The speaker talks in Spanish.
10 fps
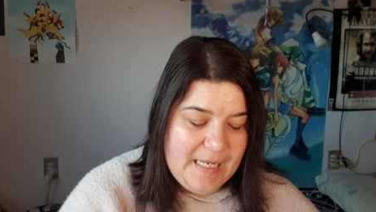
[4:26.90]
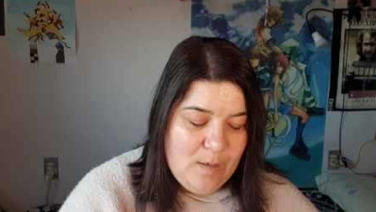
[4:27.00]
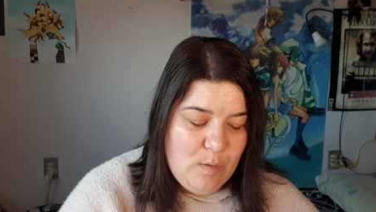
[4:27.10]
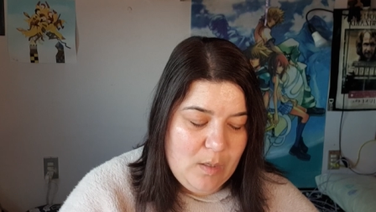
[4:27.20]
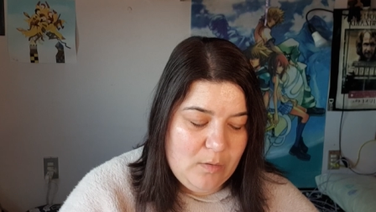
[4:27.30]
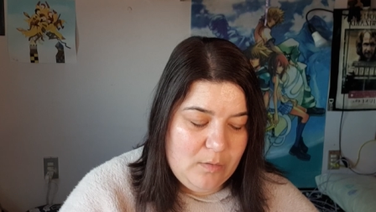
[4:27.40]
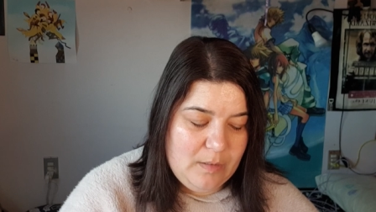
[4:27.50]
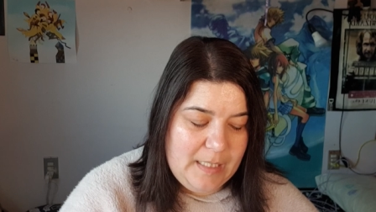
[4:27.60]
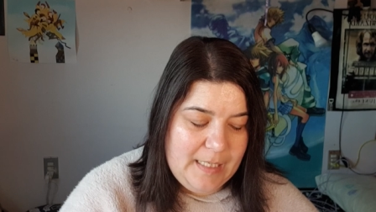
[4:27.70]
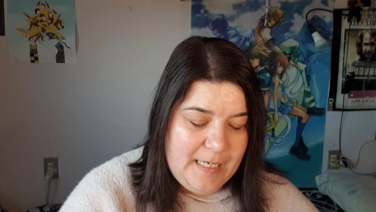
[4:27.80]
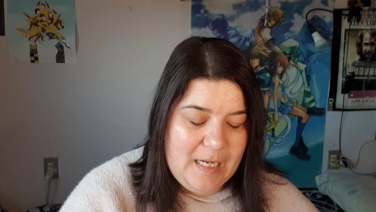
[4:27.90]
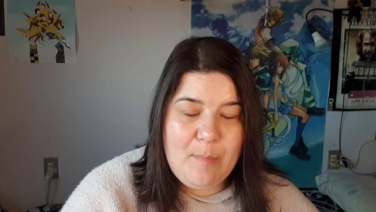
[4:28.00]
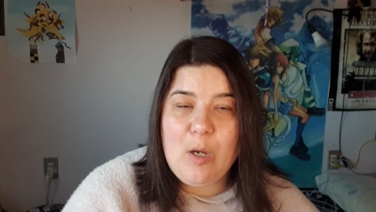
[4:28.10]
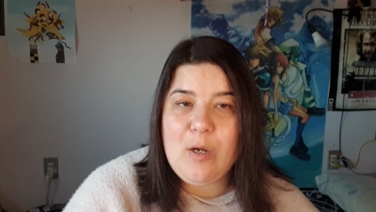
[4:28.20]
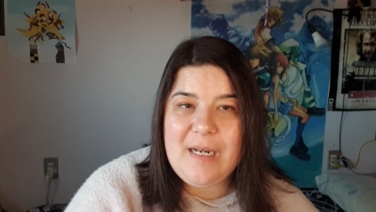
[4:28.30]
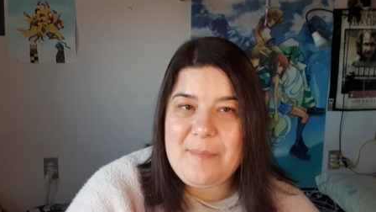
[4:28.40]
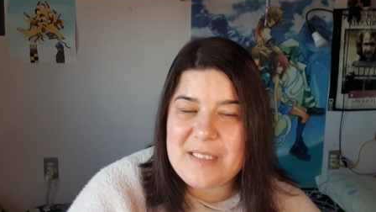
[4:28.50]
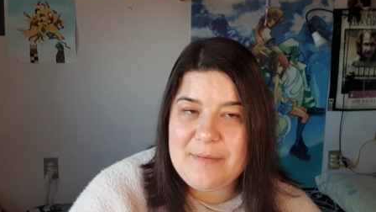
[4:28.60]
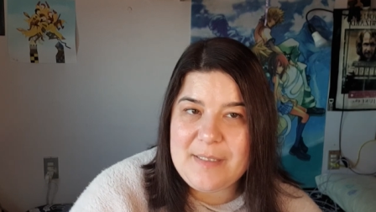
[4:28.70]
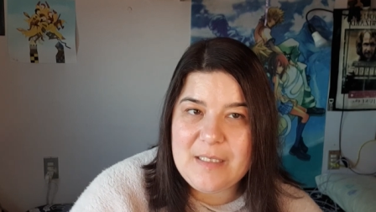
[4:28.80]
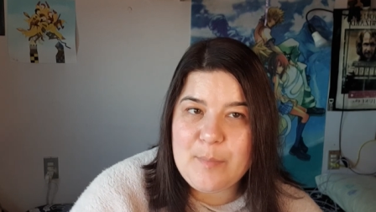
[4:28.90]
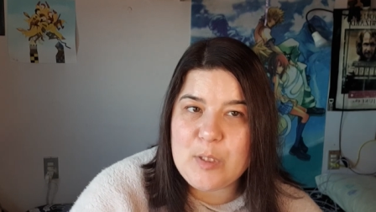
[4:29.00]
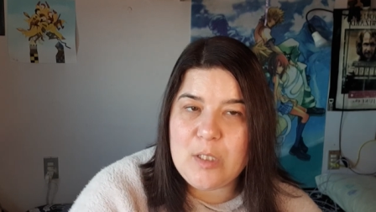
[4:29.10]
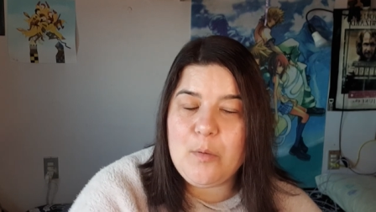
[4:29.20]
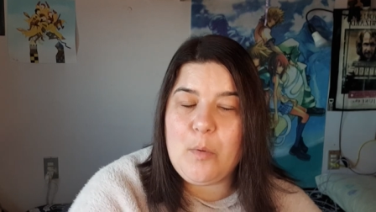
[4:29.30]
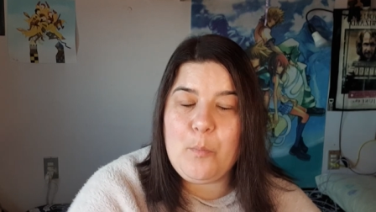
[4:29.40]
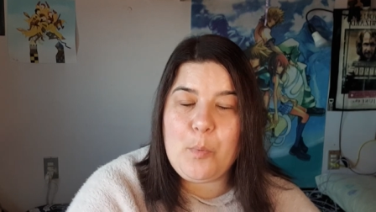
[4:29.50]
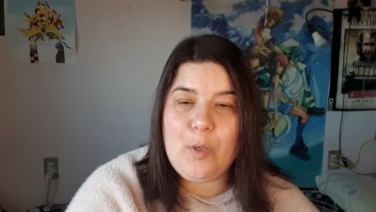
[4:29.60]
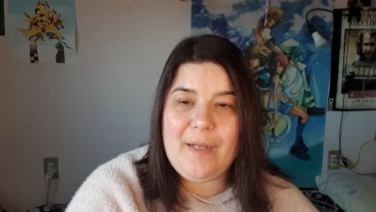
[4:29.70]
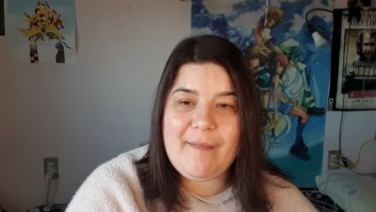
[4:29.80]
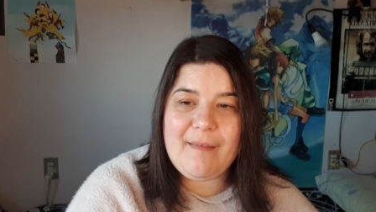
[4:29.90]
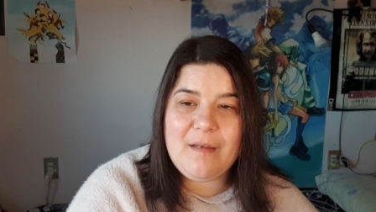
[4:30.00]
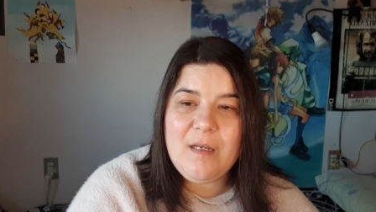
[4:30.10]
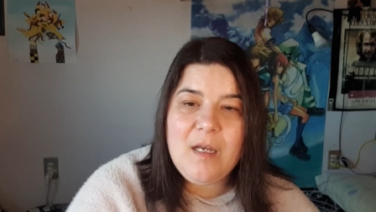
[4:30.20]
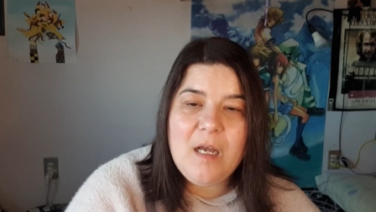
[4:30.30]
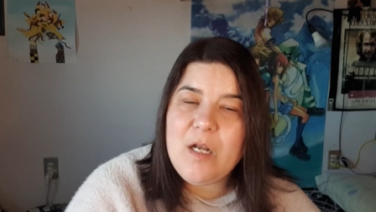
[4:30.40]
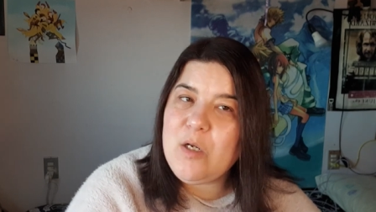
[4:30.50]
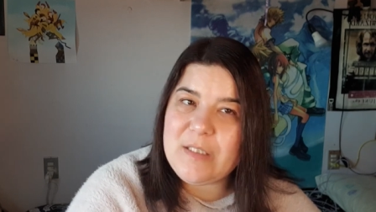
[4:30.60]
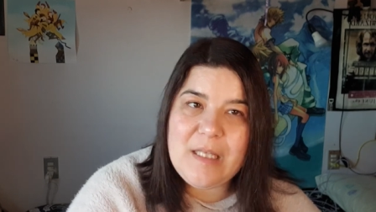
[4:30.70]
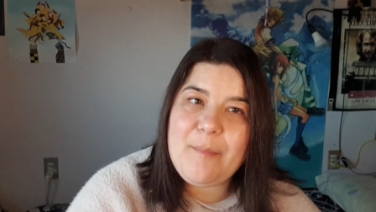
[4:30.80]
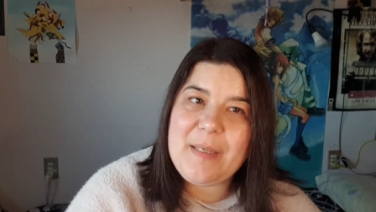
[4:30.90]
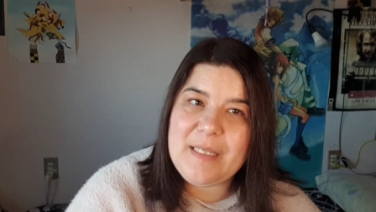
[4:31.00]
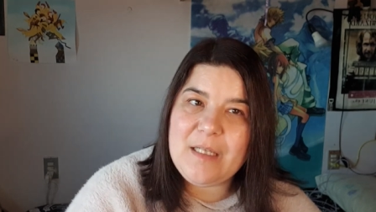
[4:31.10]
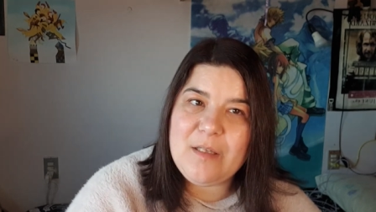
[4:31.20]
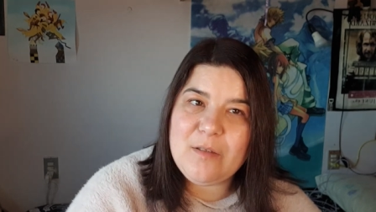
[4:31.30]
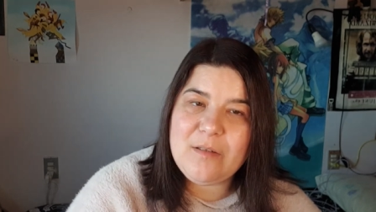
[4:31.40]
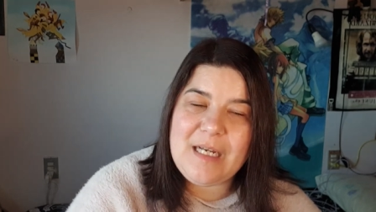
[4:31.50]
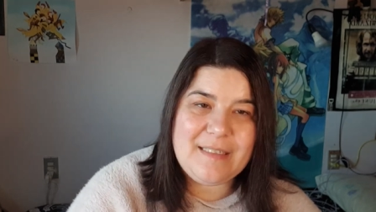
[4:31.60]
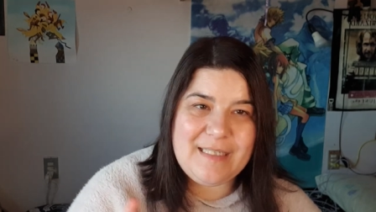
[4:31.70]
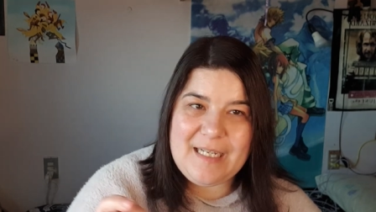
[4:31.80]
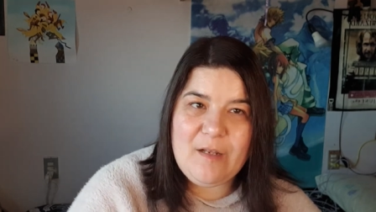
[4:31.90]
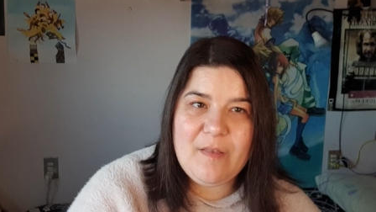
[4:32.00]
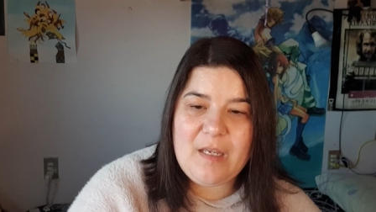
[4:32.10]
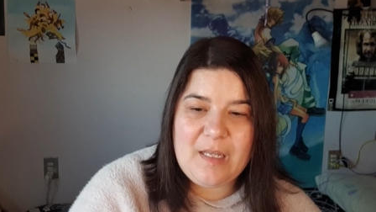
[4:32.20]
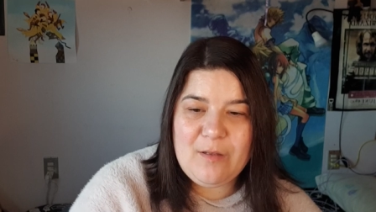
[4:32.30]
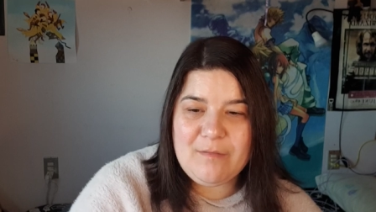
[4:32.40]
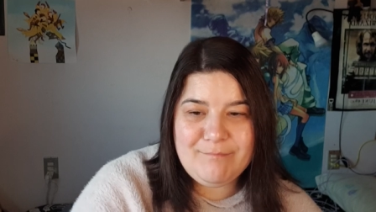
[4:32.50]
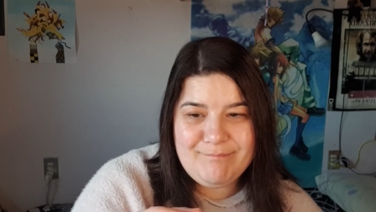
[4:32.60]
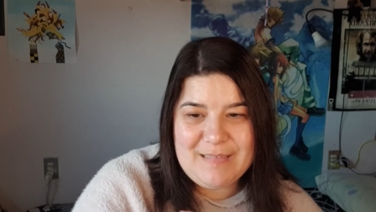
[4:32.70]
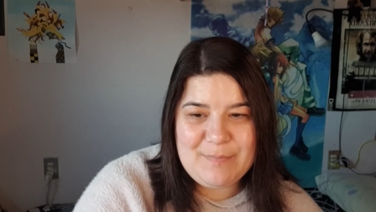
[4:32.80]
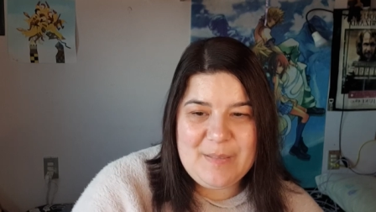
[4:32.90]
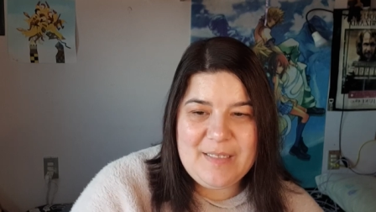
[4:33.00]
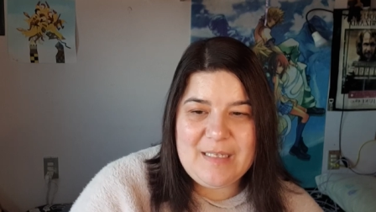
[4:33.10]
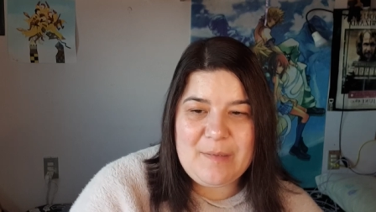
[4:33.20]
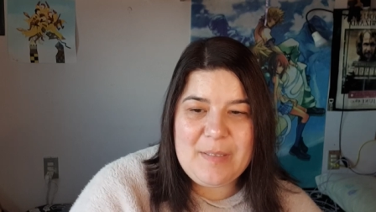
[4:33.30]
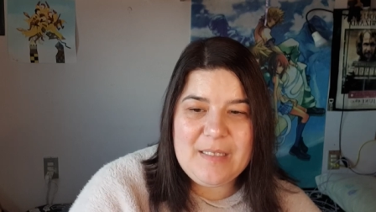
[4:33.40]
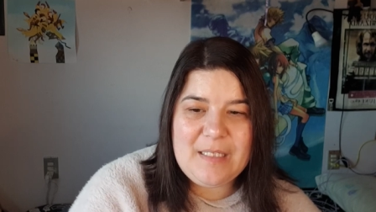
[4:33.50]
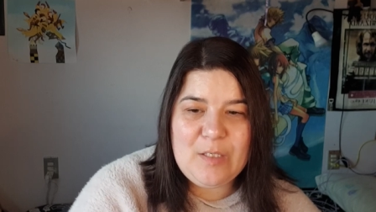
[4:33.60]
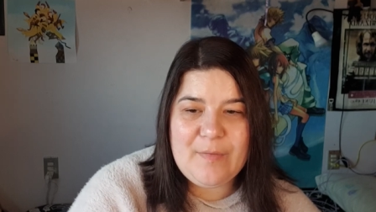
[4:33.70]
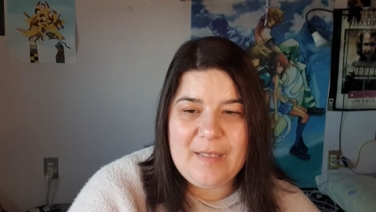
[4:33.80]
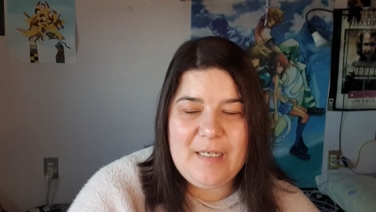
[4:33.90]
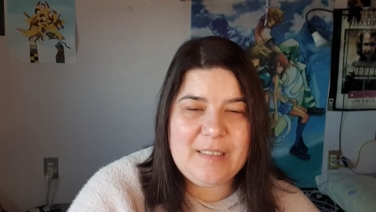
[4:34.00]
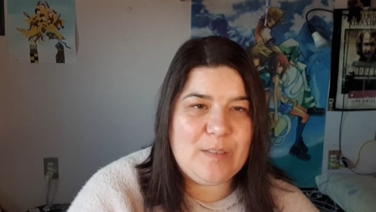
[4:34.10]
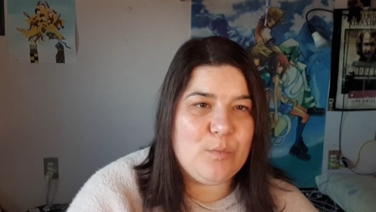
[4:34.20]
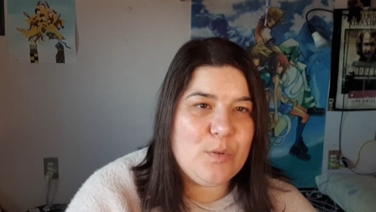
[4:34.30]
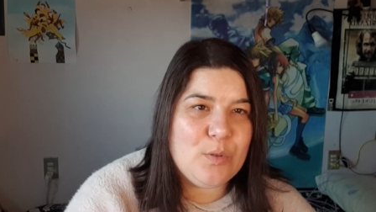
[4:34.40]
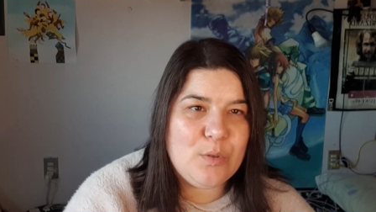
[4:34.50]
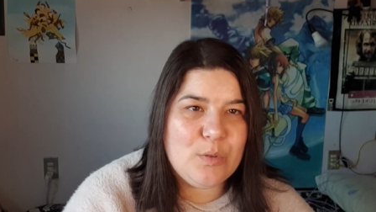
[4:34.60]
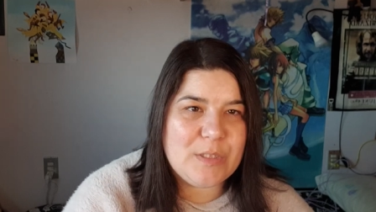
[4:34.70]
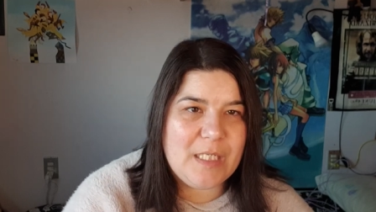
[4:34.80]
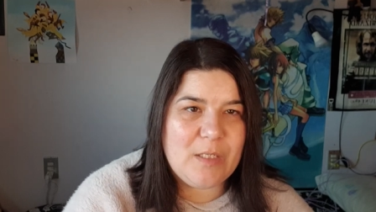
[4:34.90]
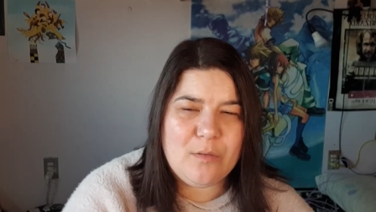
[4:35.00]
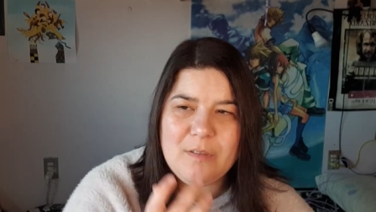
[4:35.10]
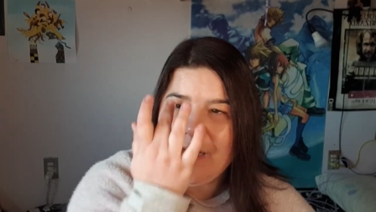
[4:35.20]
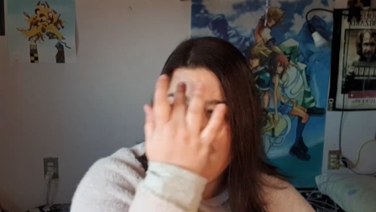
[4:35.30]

luego, a lo mejor era más evidente, pero yo soy como un poco lerda. No estaba pillando hasta que lo dijeron mm, explícitamente lo del segundo sello.